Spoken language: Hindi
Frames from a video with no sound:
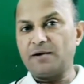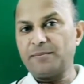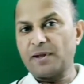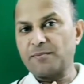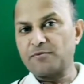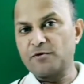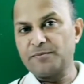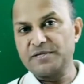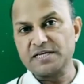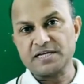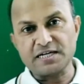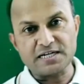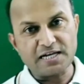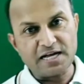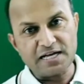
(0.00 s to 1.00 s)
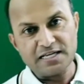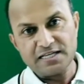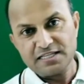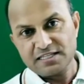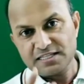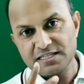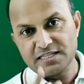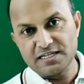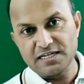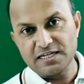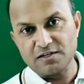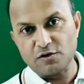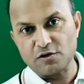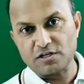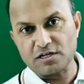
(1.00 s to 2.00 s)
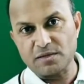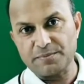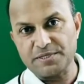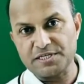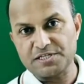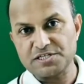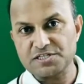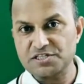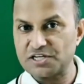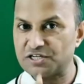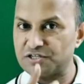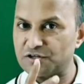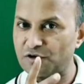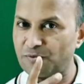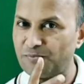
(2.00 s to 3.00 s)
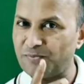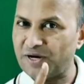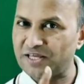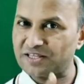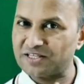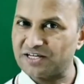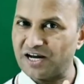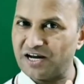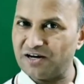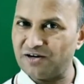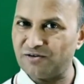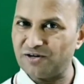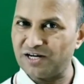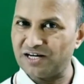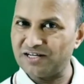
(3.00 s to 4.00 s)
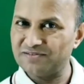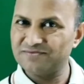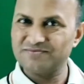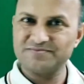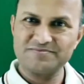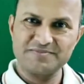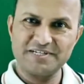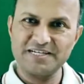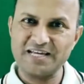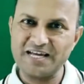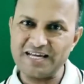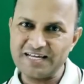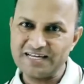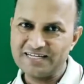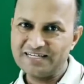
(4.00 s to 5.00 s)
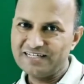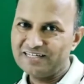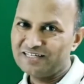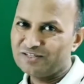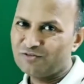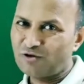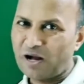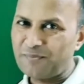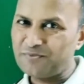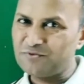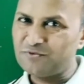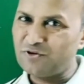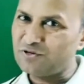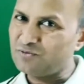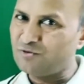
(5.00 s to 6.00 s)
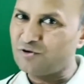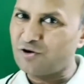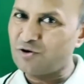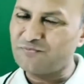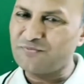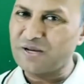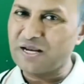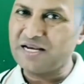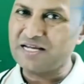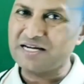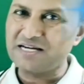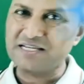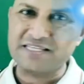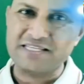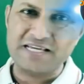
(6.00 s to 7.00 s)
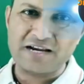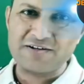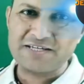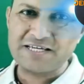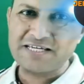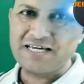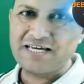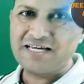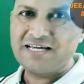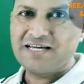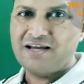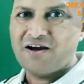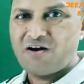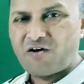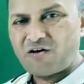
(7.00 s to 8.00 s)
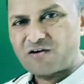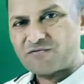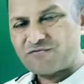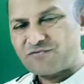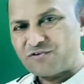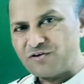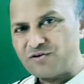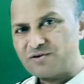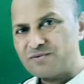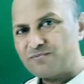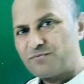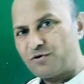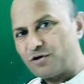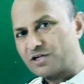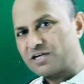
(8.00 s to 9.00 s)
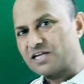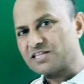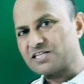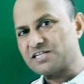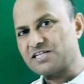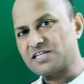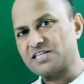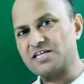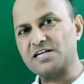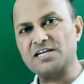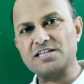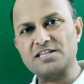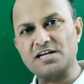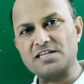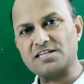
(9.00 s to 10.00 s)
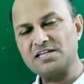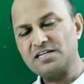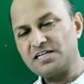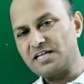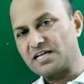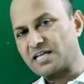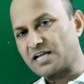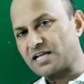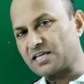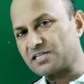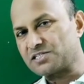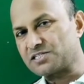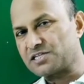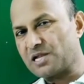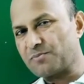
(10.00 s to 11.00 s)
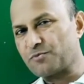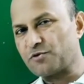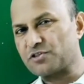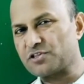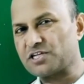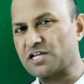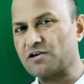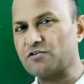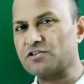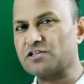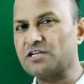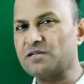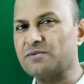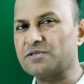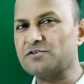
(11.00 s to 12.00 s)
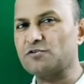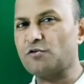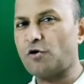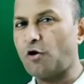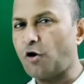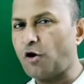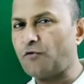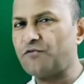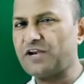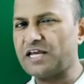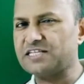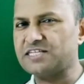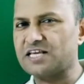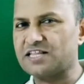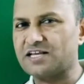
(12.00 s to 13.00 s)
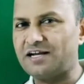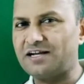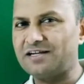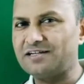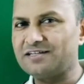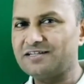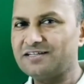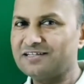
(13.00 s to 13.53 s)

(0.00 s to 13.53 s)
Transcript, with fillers: अब आपको मेजर करना है थ्री रॉड के बीच सेंटर ऑफ मास कहाँ होगा ठीक है तो आप नोटबुक और पेन लेकर तैयार हो जाइए और फुल फुल कंसेंट्रेशन के साथ एक एक स्टेप को सीखने की कोशिश करिए बच्चों ऑफलाइन जैसा